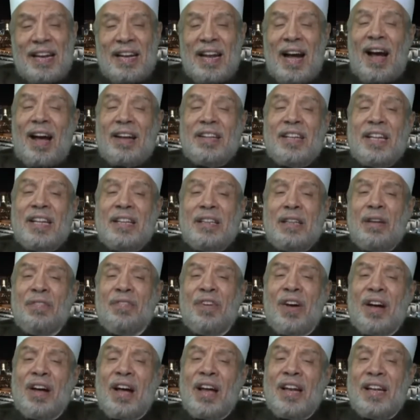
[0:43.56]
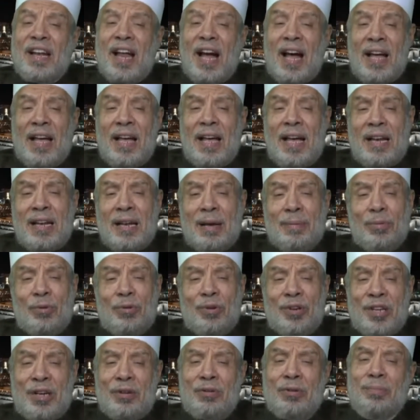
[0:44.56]
لقد اتفق العالم
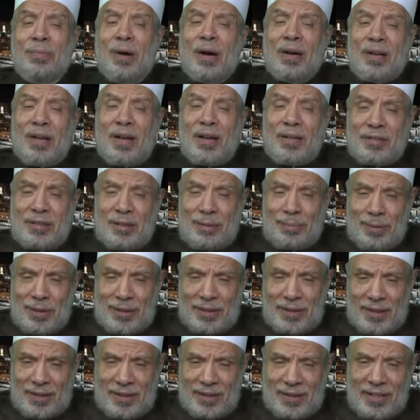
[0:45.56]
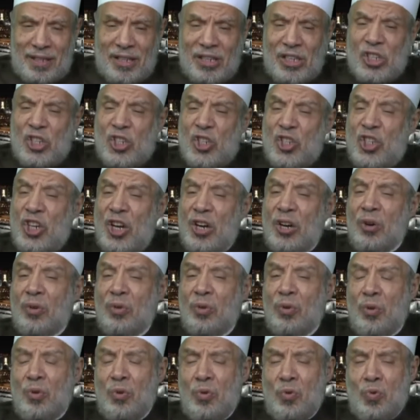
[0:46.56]
اليوم قاطبة
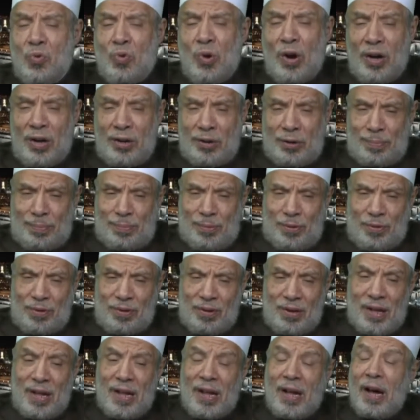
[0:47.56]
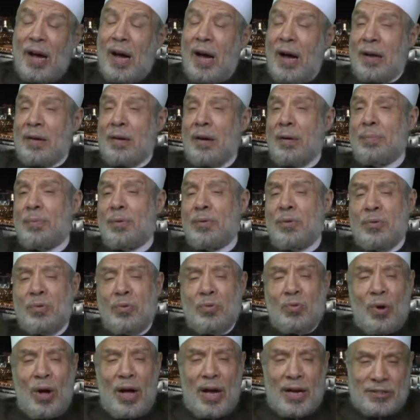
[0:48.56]
شرقه وغربه عربه
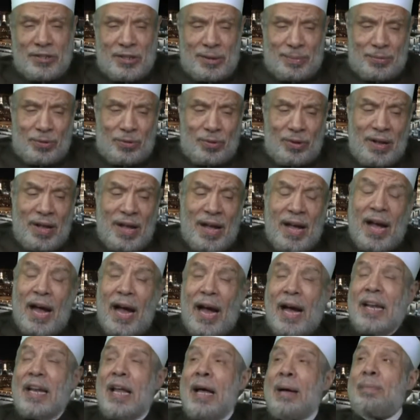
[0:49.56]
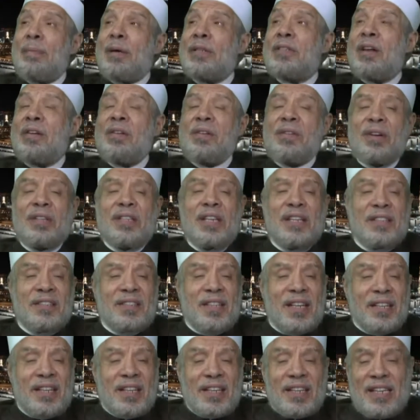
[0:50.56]
وعجمه على مضرة
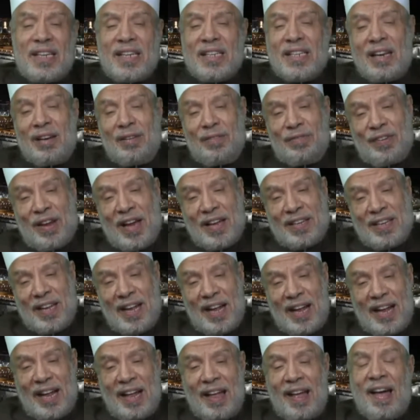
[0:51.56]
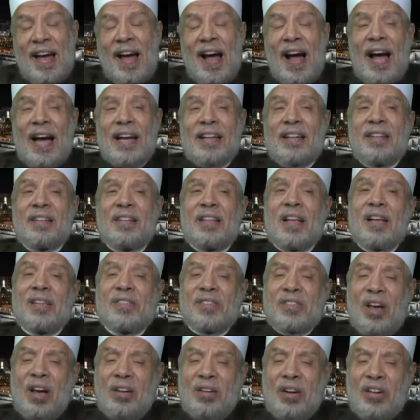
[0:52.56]
التدخين الفادحة
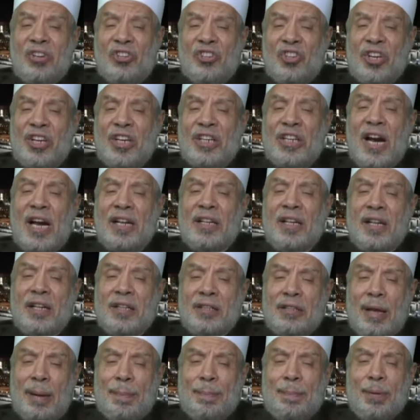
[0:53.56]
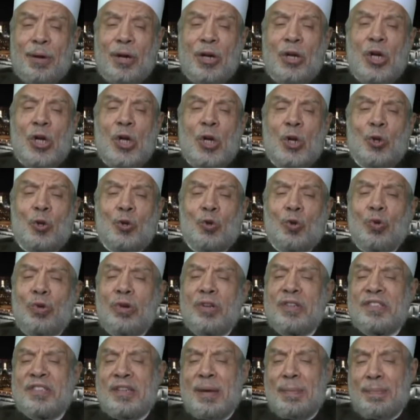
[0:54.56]
حتى صارت شركات التبغ
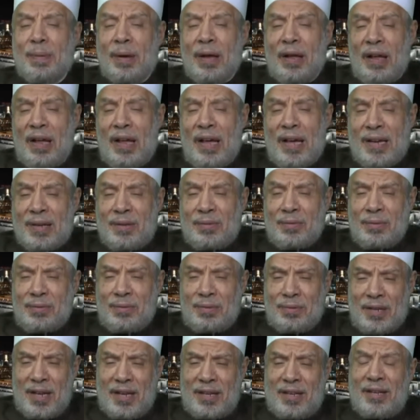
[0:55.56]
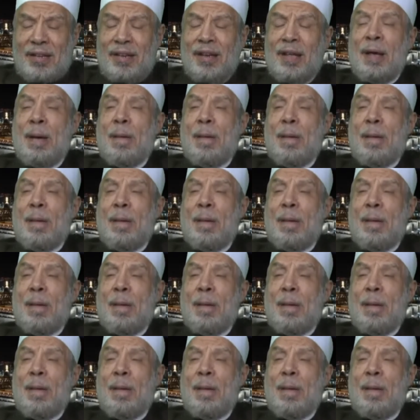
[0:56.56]
تلزم قانونا